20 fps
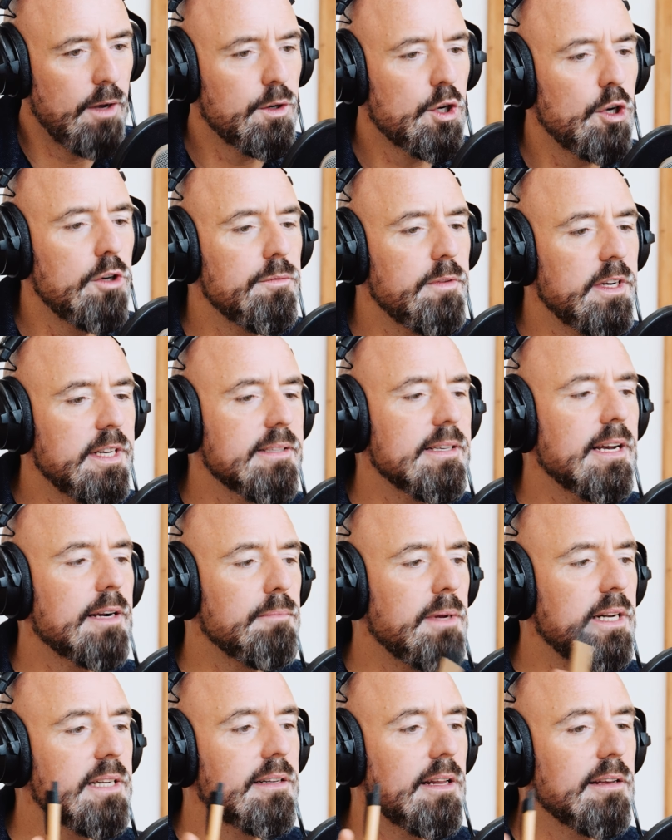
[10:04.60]
Aber könnten wir jetzt
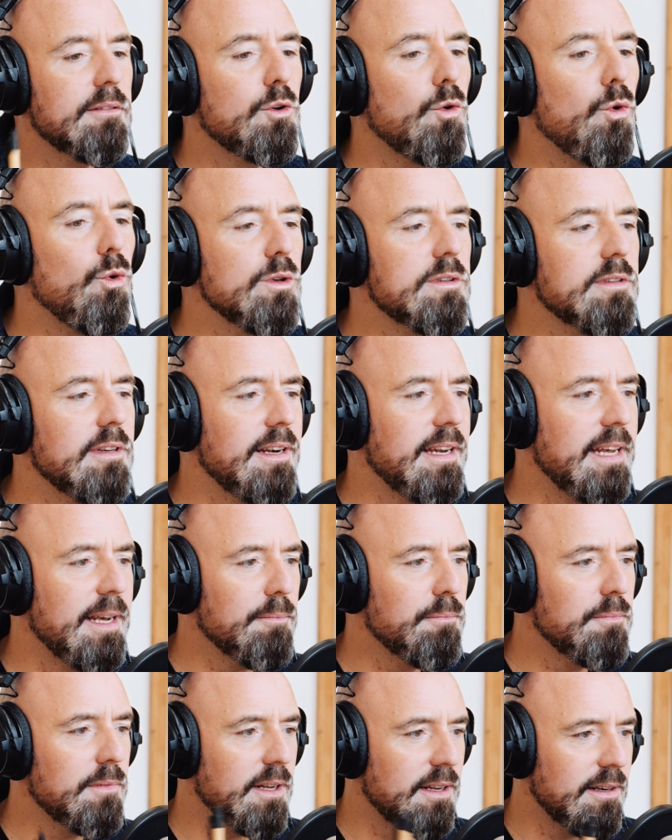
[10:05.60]
sagen, mal das große
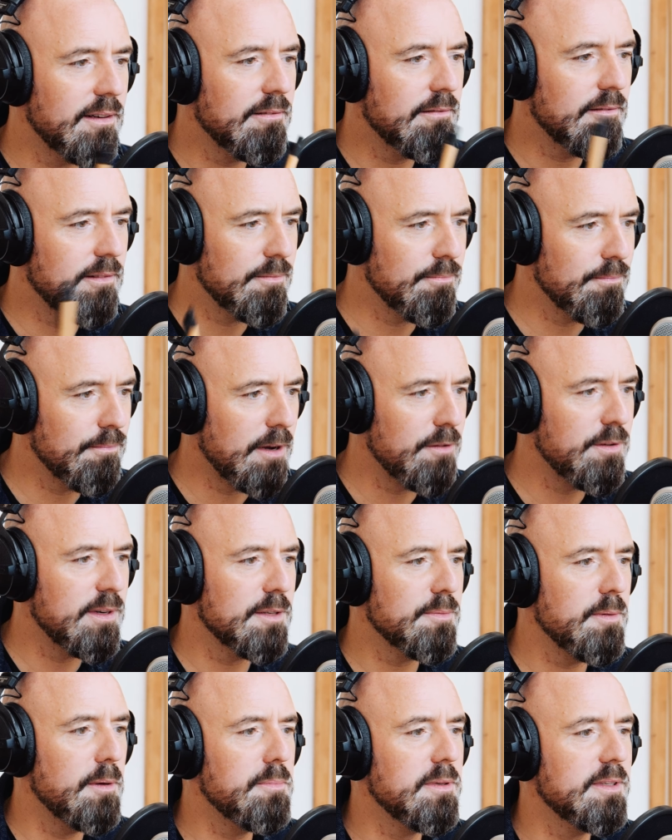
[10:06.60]
Leben, dann machen wir
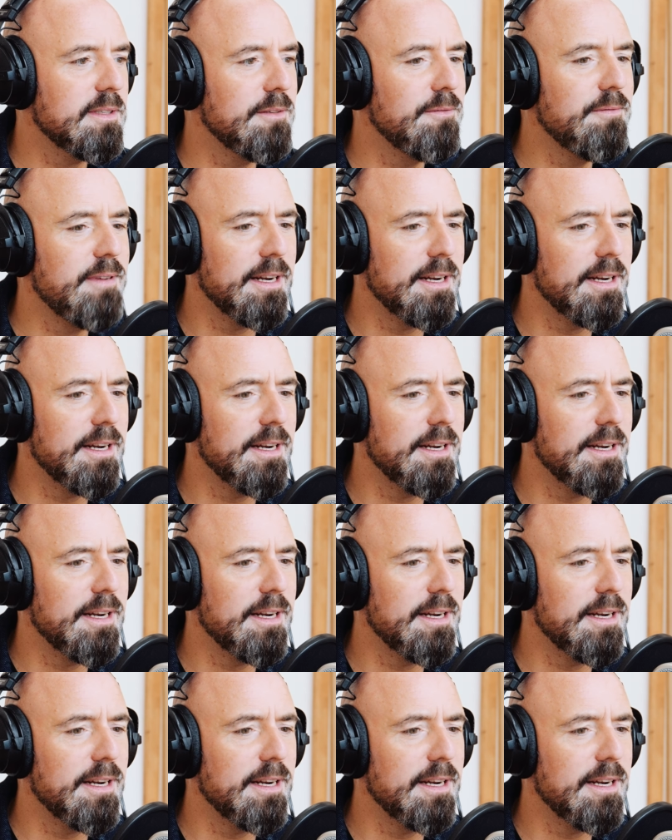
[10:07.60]
das mal ein äh. bisschen